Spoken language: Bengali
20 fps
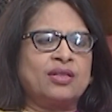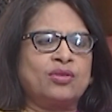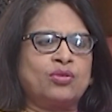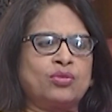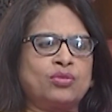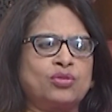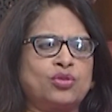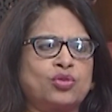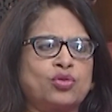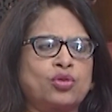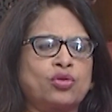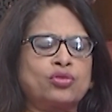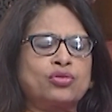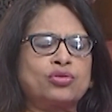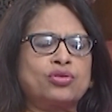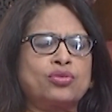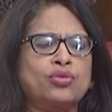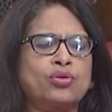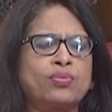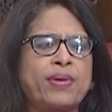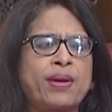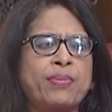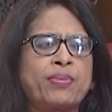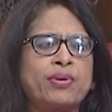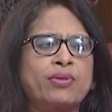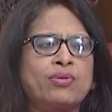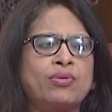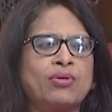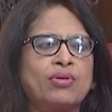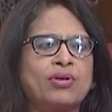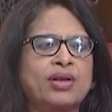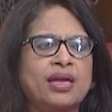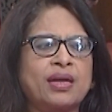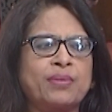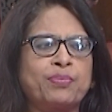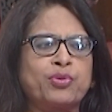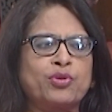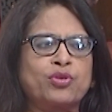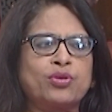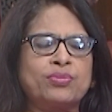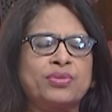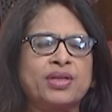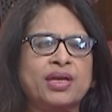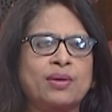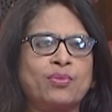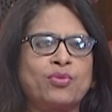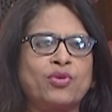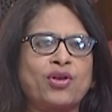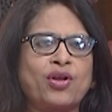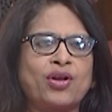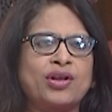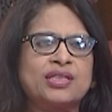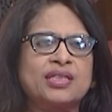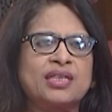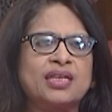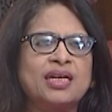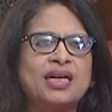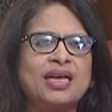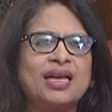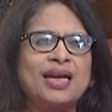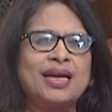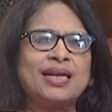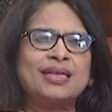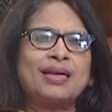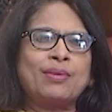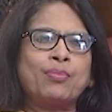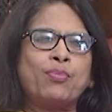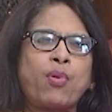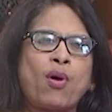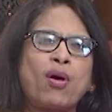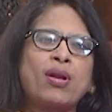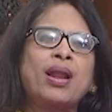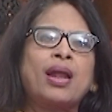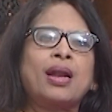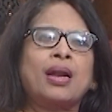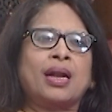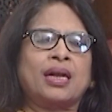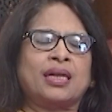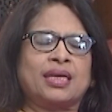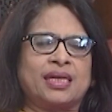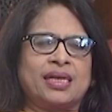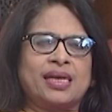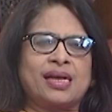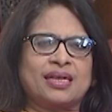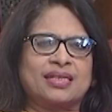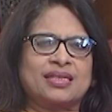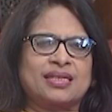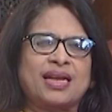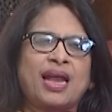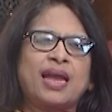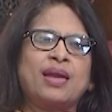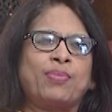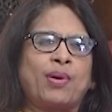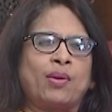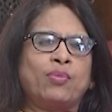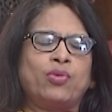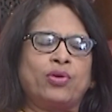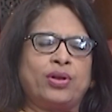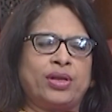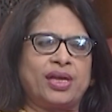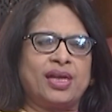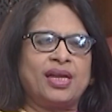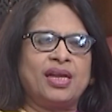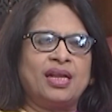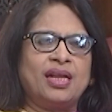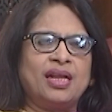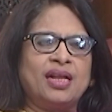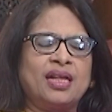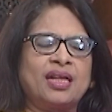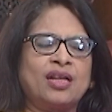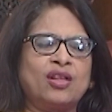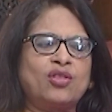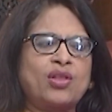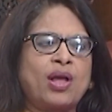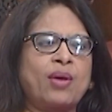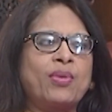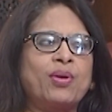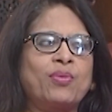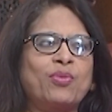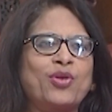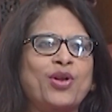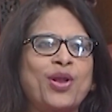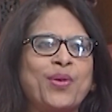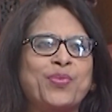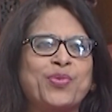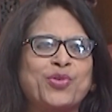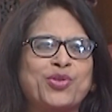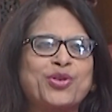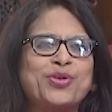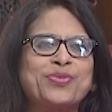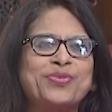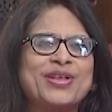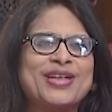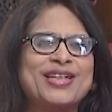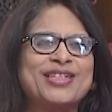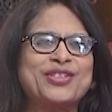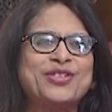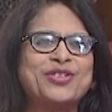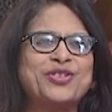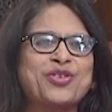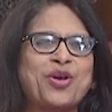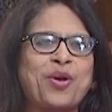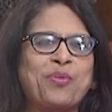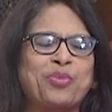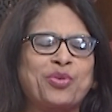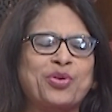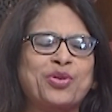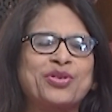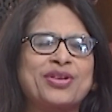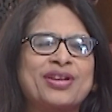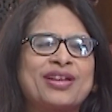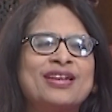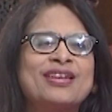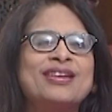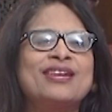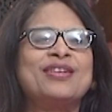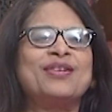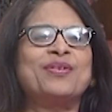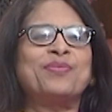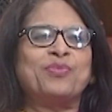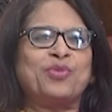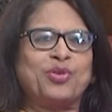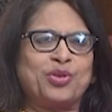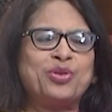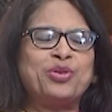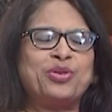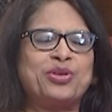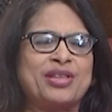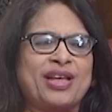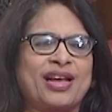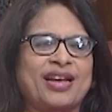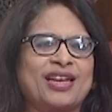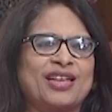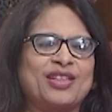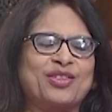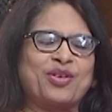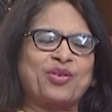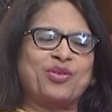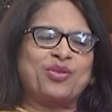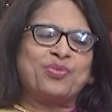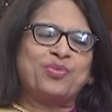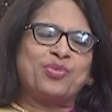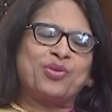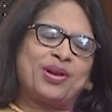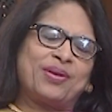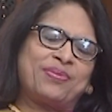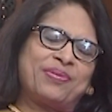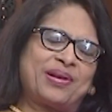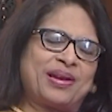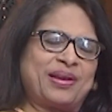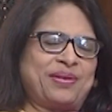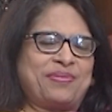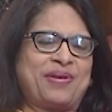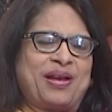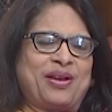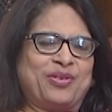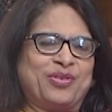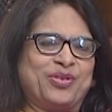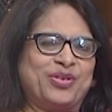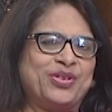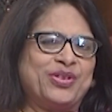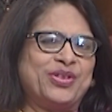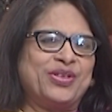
তো ছোট ছোট ব্যাপারগুলোকে প্রথম দিকে মনে হয় যে এটা বলার আর কি আছে নাই বা বলি কিন্তু আমার মনে হয় প্রথম দিকে যখন সম্পর্কটা মধুর থাকে তখন বলে ফেলাই ভালো